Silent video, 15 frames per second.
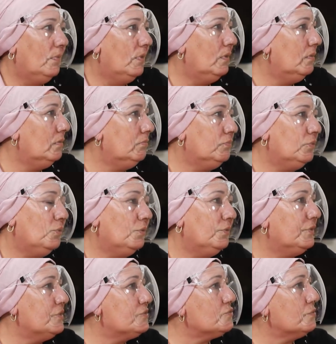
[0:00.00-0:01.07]
Ama bu
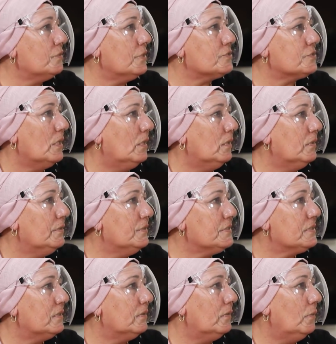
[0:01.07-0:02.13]
konuda çok geç
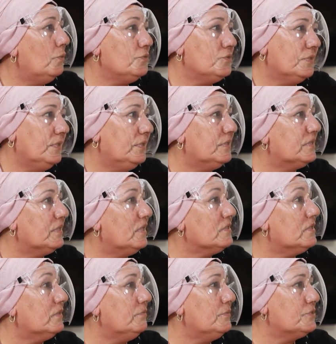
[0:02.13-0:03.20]
kaldınız. Önceden
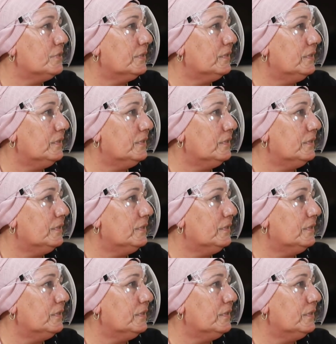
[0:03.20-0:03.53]
itiraz etmeyin.